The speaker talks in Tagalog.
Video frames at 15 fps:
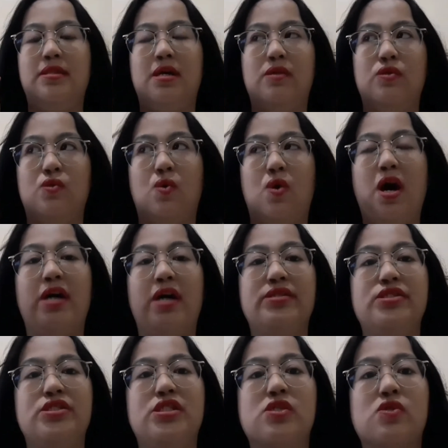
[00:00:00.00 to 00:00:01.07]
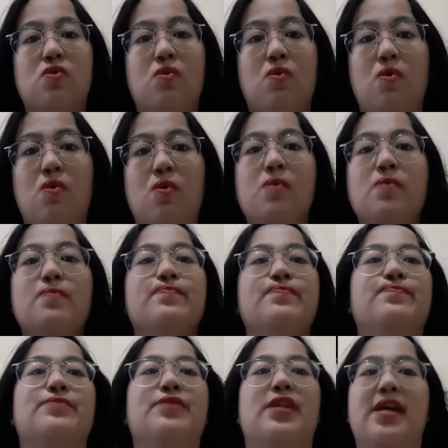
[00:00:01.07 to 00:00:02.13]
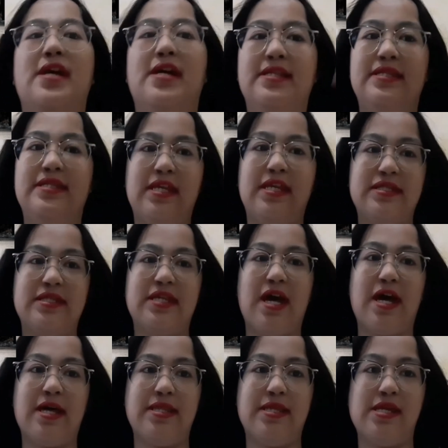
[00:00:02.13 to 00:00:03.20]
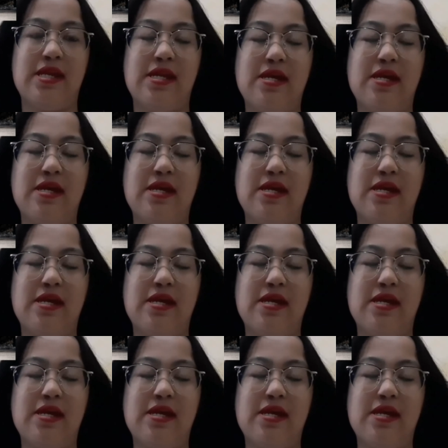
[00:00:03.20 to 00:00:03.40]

ano, Hachiko, Titanic,